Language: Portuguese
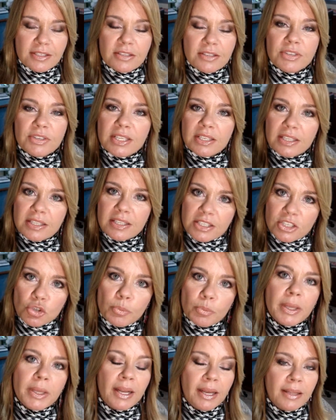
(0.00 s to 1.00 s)
Se você está
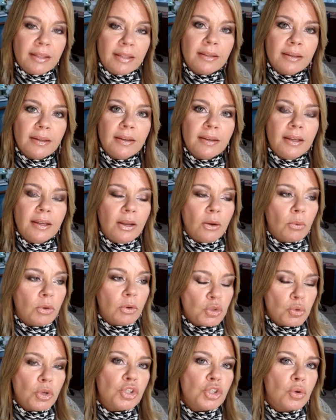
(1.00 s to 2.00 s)
desesperada com
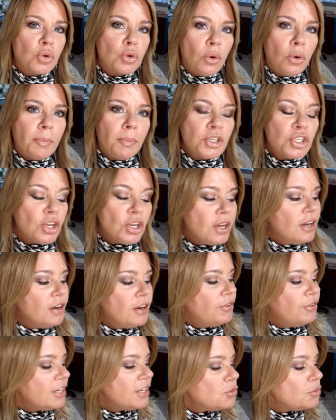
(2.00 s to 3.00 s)
as suas compras,
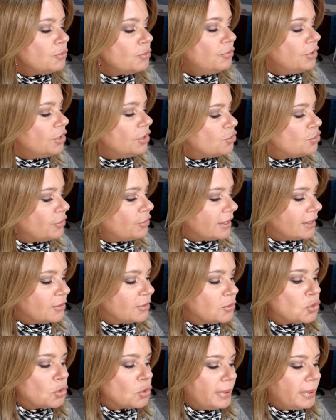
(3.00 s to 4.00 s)
faz um vídeo
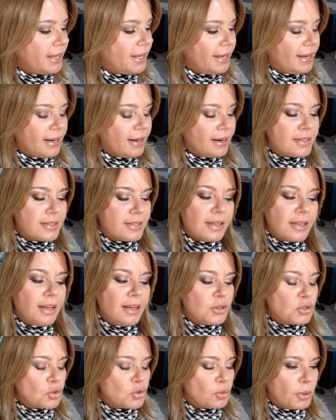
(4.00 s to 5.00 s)
falando sobre elas,
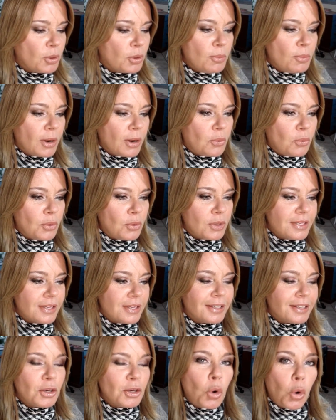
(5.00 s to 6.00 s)
sobre alguma coisa
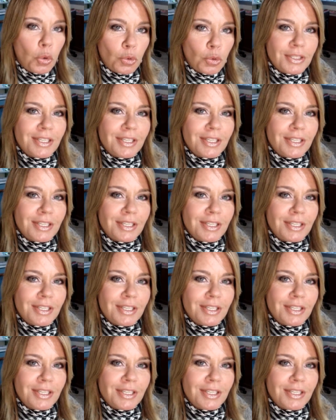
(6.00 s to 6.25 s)
que com